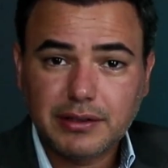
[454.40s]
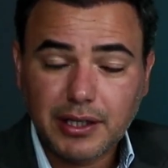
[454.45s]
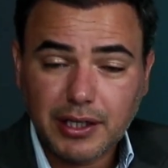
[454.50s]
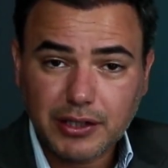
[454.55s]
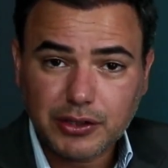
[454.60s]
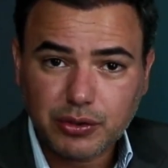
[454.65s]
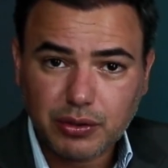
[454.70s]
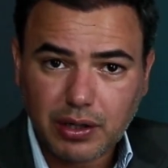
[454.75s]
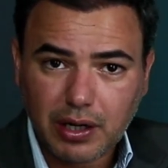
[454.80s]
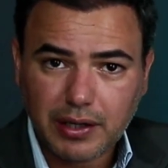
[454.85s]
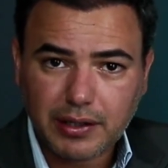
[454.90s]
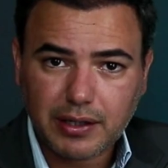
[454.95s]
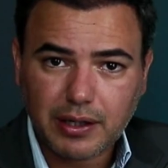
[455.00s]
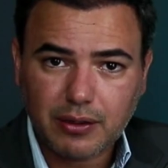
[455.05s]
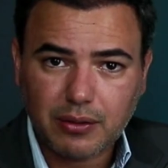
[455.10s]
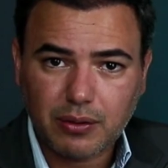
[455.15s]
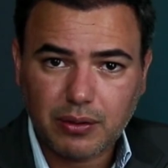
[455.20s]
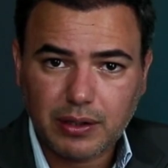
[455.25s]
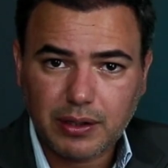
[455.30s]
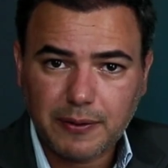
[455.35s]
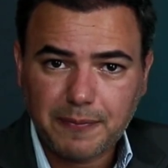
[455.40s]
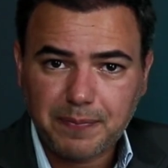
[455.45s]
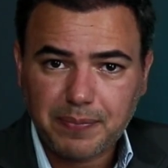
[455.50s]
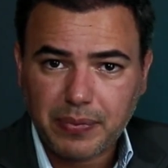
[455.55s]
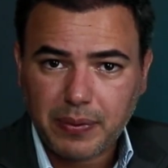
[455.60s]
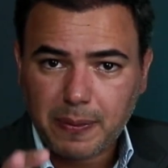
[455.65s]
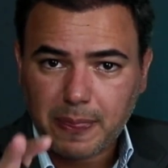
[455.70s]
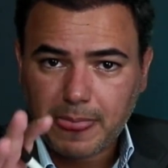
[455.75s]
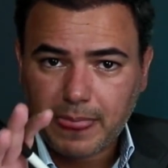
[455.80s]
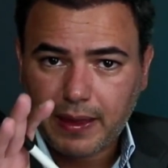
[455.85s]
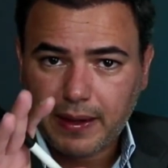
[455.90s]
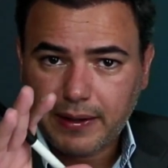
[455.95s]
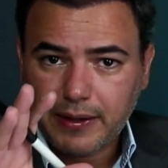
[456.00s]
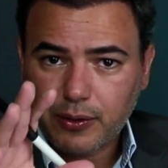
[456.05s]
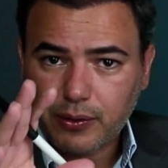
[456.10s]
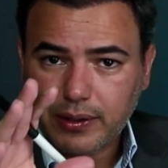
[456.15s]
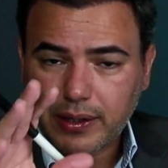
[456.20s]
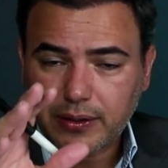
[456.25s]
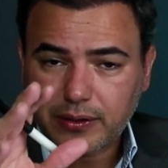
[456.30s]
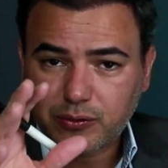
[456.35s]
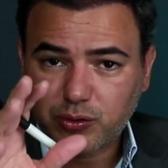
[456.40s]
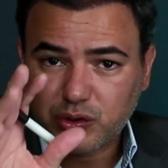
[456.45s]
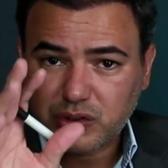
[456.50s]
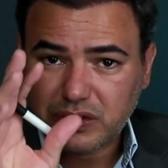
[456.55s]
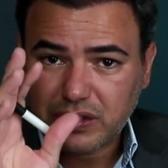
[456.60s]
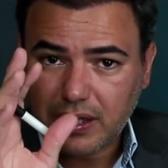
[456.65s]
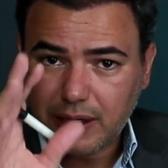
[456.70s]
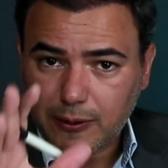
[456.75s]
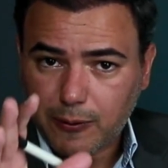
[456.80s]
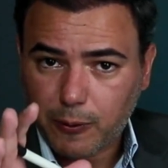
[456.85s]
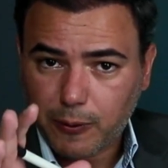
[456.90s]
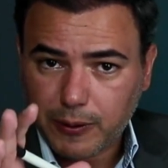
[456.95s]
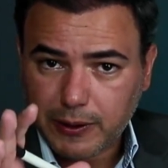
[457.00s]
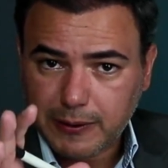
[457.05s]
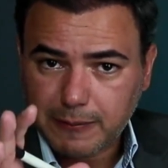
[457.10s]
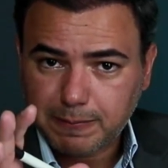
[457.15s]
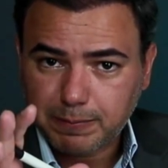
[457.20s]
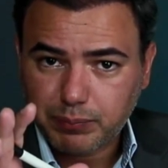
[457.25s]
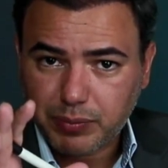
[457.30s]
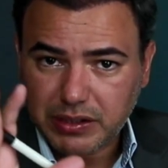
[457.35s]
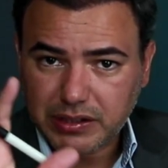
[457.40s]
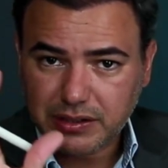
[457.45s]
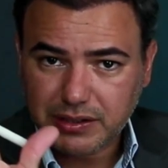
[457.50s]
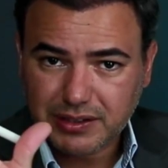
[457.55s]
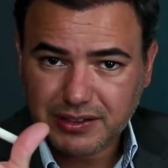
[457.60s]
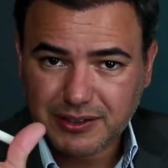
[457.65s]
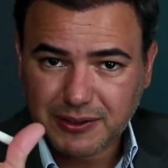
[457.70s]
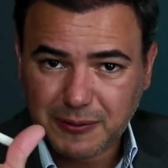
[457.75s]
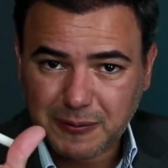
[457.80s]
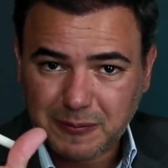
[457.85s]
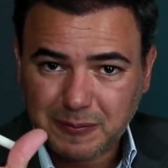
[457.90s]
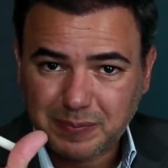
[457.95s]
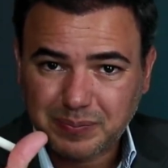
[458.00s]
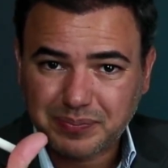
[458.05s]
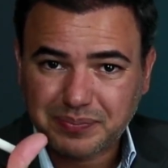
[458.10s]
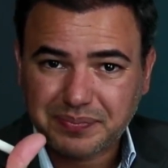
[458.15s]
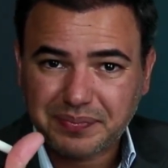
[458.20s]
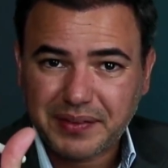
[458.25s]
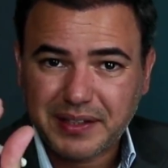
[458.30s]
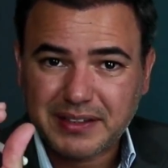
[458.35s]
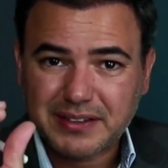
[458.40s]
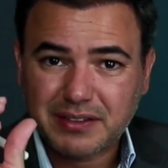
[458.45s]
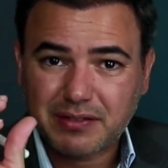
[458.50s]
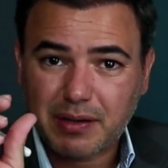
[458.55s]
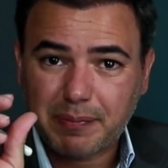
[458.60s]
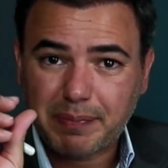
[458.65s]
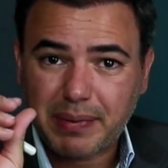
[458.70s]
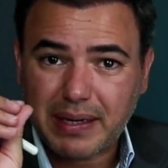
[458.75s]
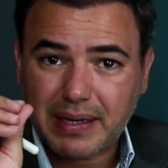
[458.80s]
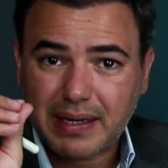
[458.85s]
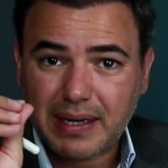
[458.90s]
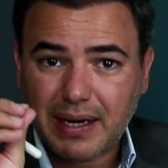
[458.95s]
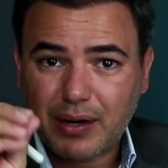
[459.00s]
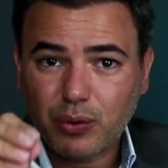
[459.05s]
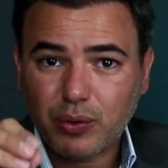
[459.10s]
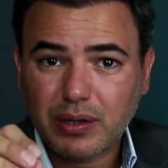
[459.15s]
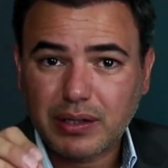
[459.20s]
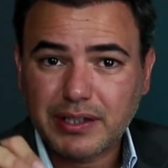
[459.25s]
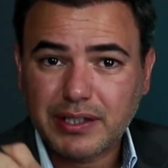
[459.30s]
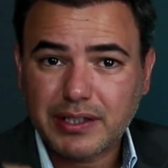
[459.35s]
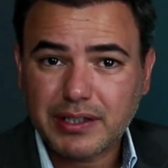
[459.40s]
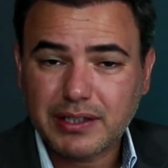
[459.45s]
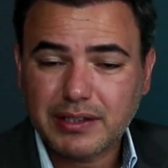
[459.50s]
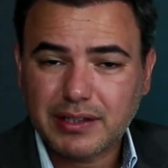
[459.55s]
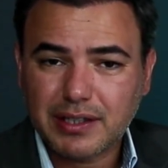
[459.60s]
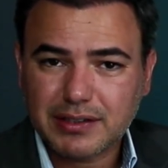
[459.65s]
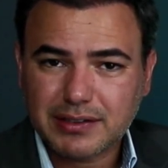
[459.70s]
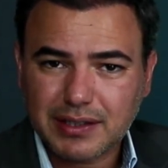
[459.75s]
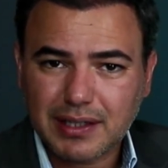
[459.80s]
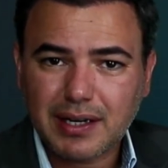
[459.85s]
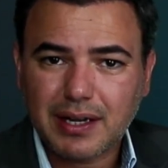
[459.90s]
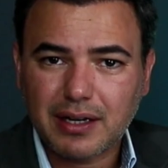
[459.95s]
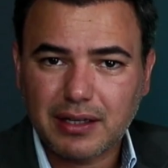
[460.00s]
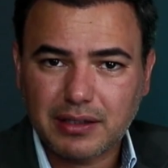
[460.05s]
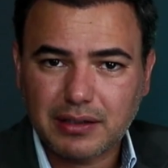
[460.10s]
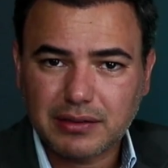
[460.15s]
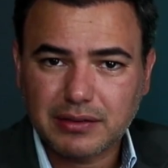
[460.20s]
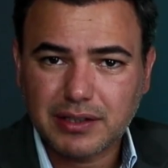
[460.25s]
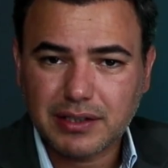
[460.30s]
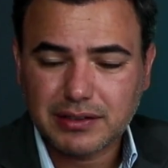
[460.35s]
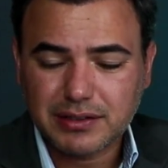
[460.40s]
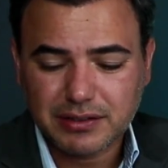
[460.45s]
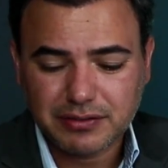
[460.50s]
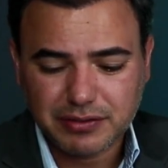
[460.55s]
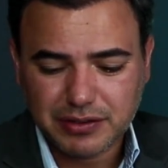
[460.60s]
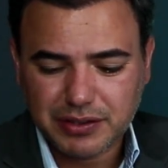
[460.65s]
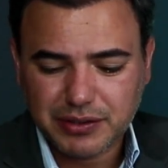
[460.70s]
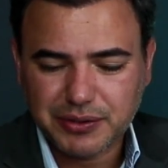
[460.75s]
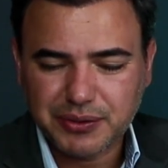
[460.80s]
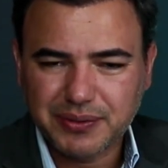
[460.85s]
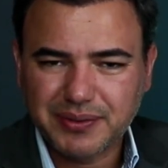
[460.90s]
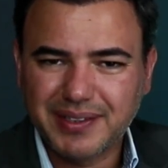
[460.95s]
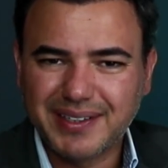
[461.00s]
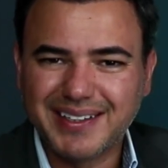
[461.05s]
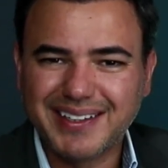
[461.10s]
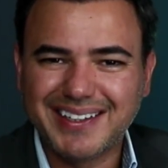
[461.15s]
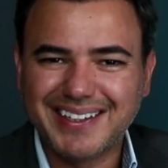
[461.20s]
Deixa o like agora. E eu quero que você agora, preste atenção, você vai pegar o link dessa live, desse vídeo.